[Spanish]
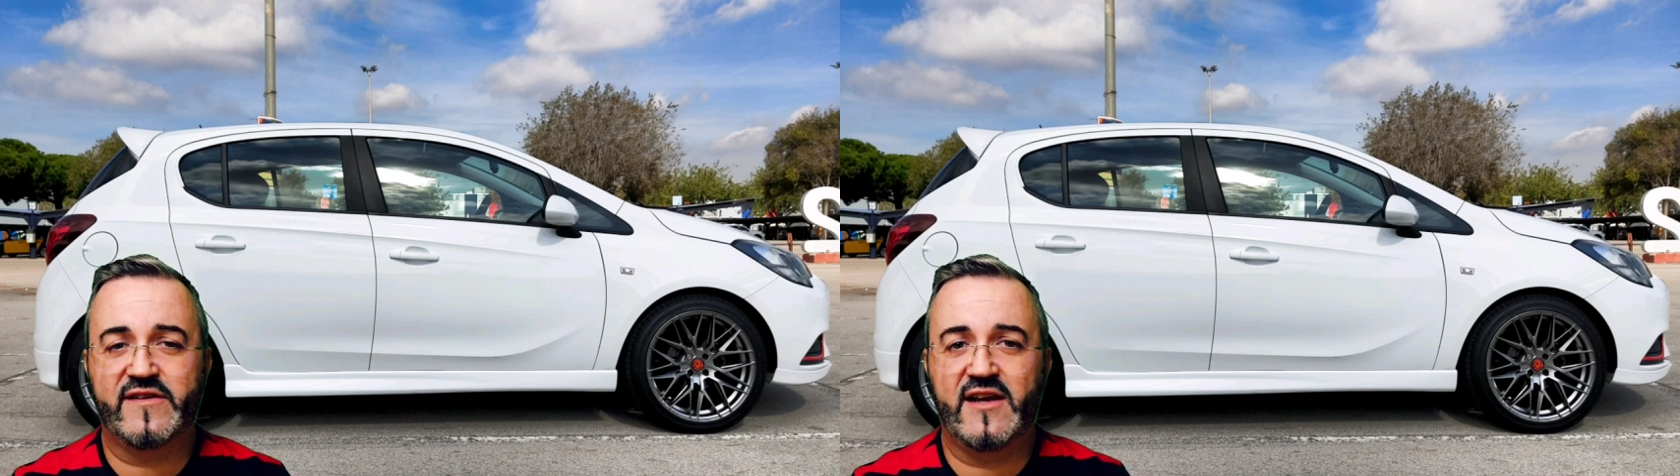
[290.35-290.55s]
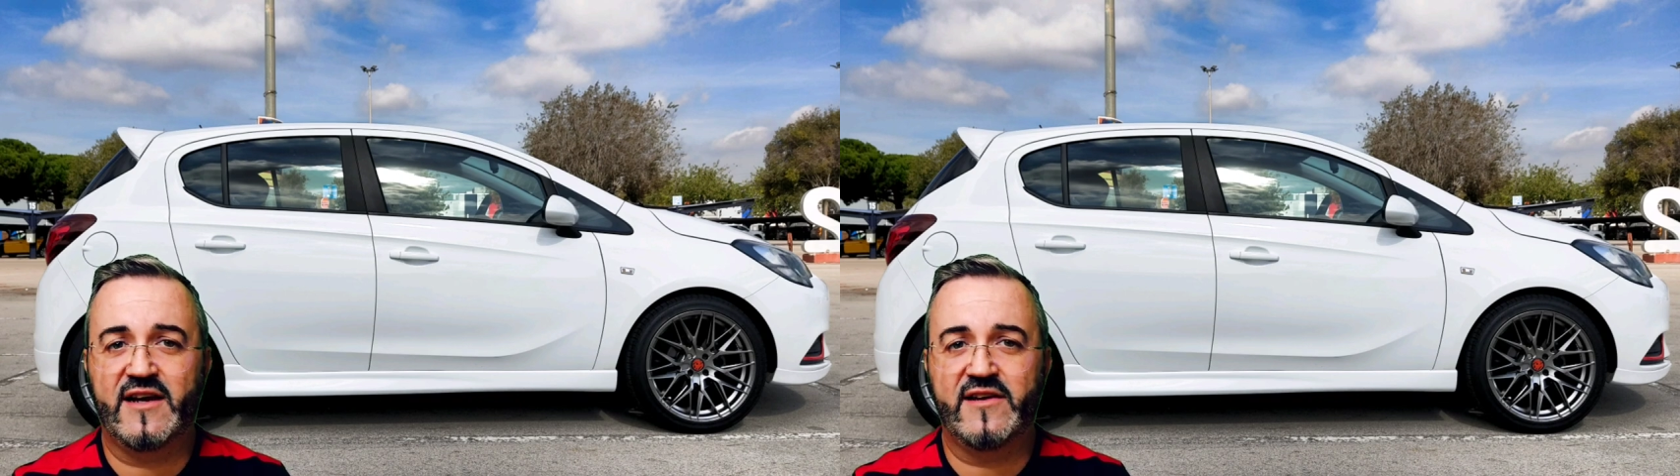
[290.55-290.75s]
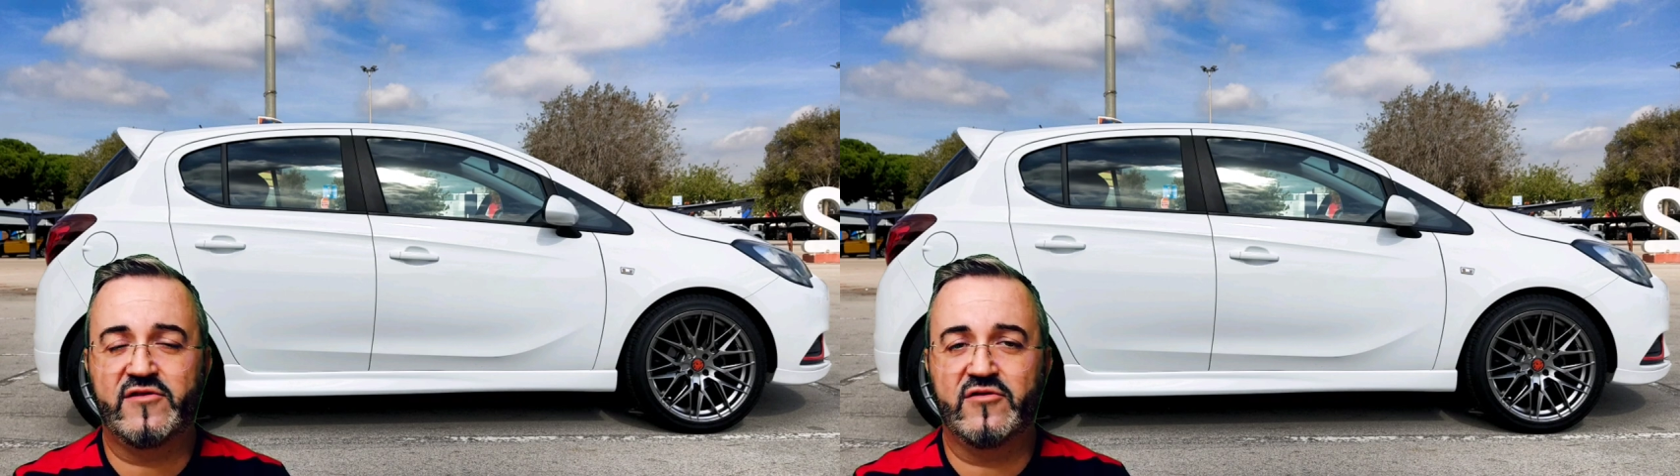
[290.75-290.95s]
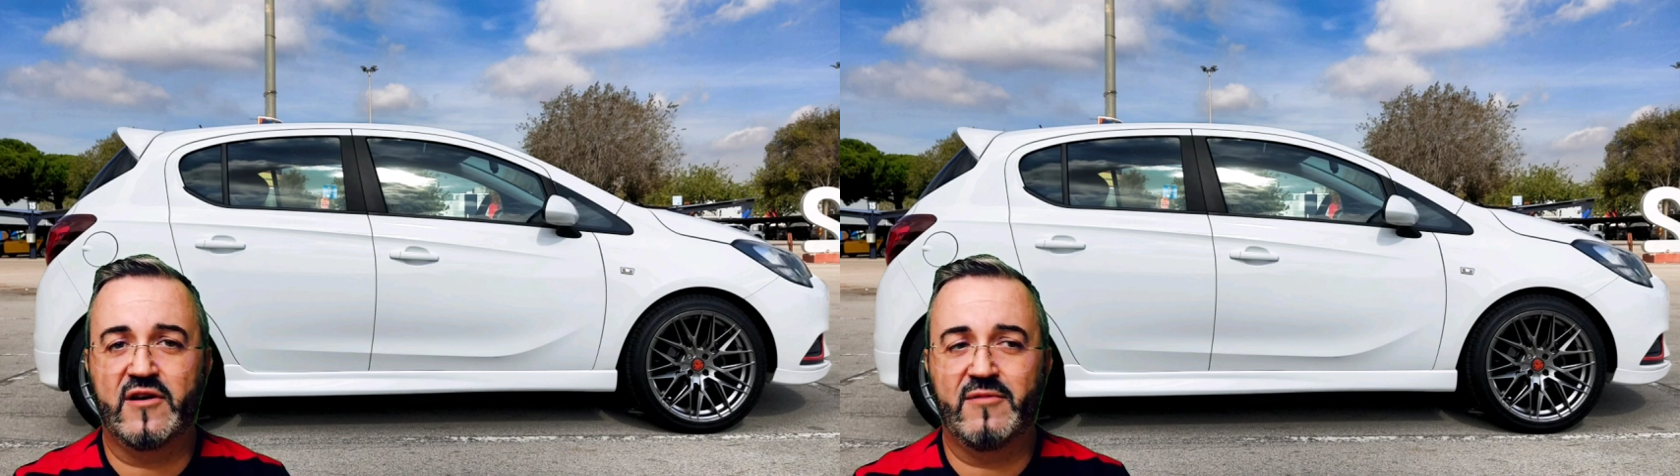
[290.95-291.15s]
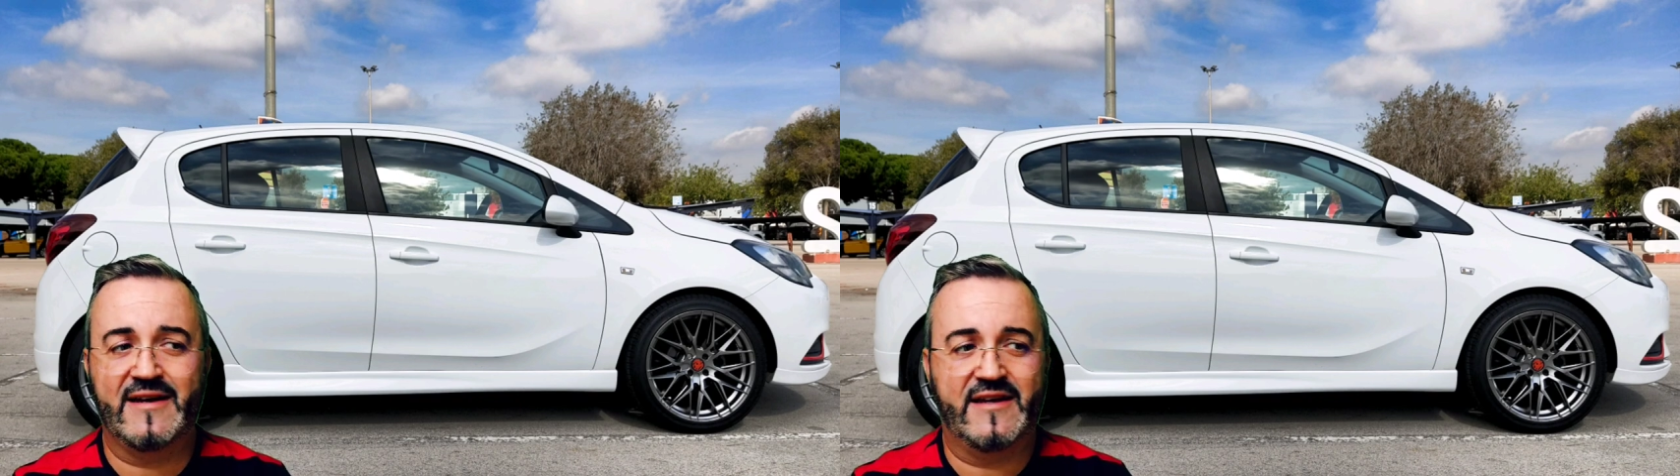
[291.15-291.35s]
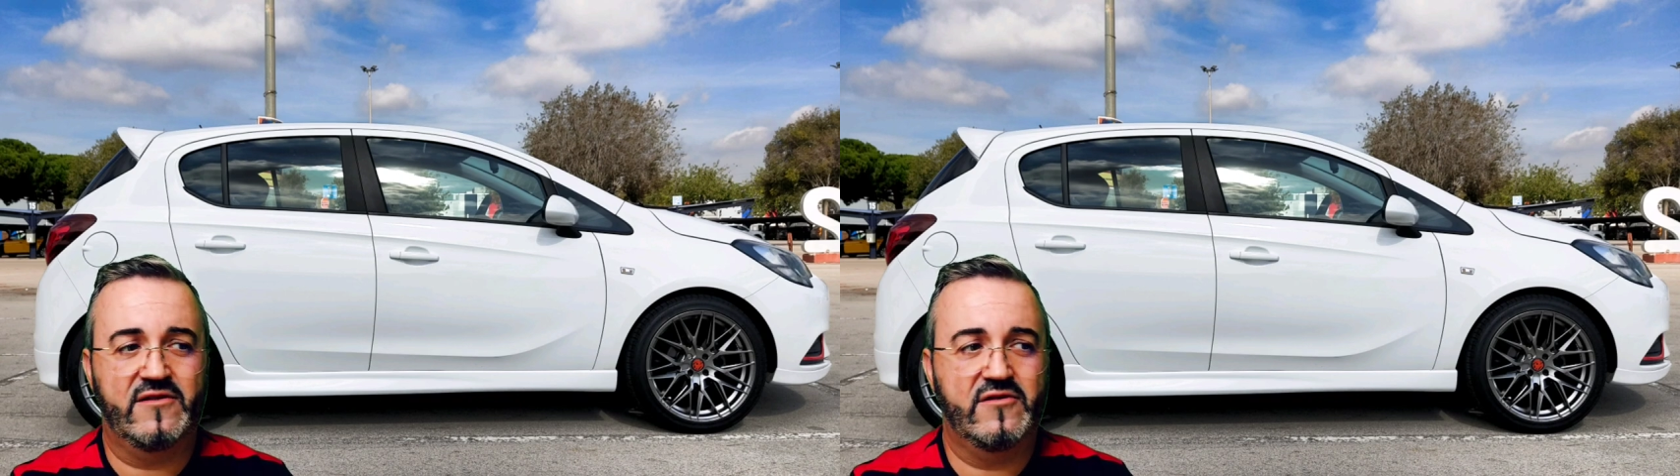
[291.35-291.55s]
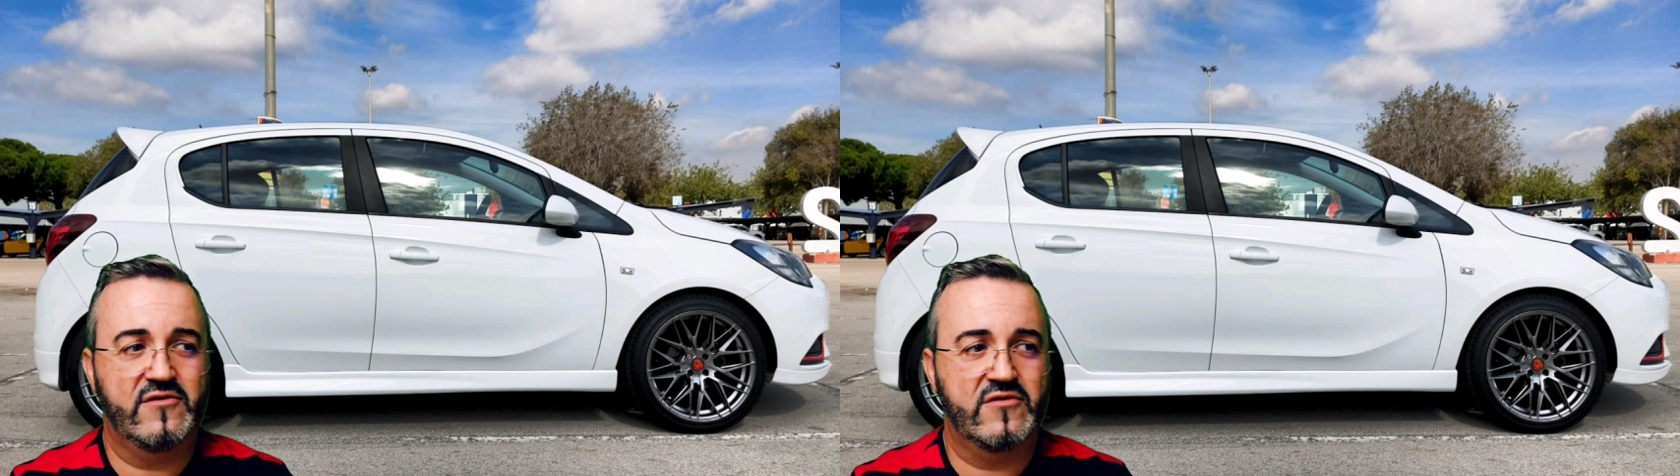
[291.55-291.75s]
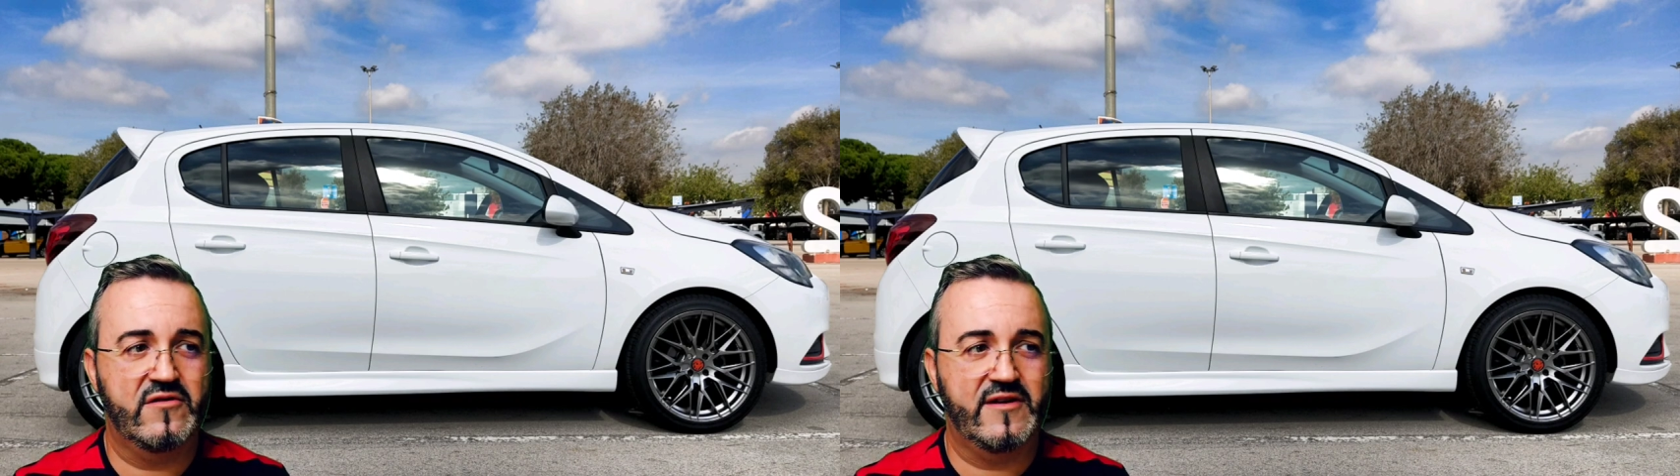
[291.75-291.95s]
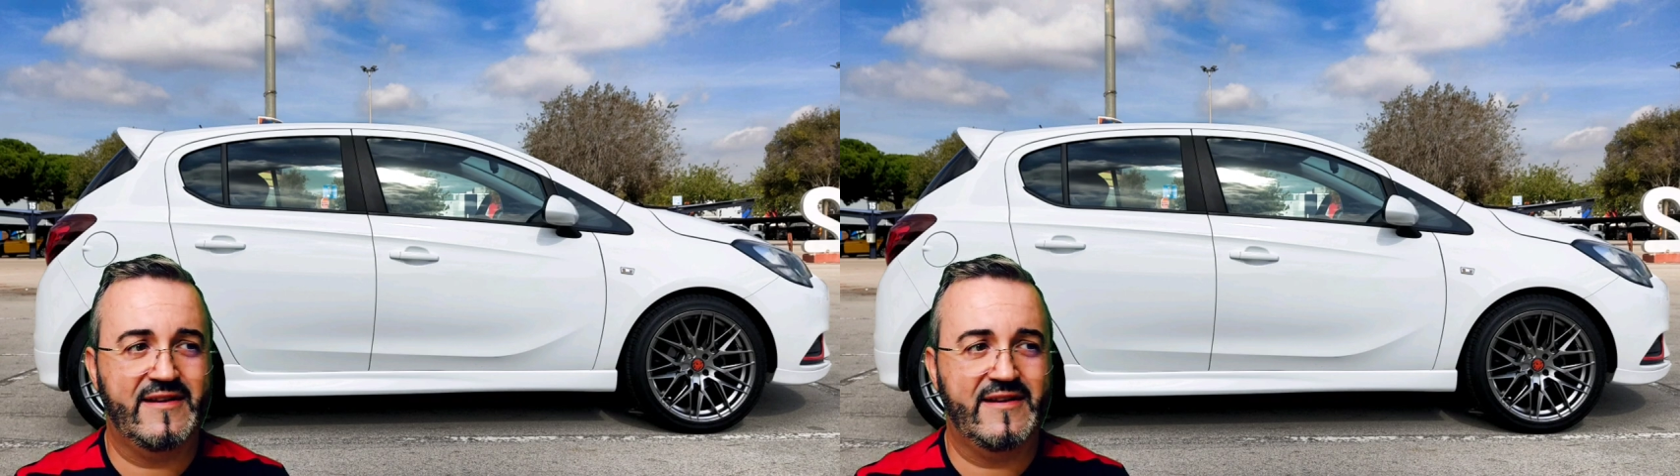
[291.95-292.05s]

que se le han hecho a Blanquito,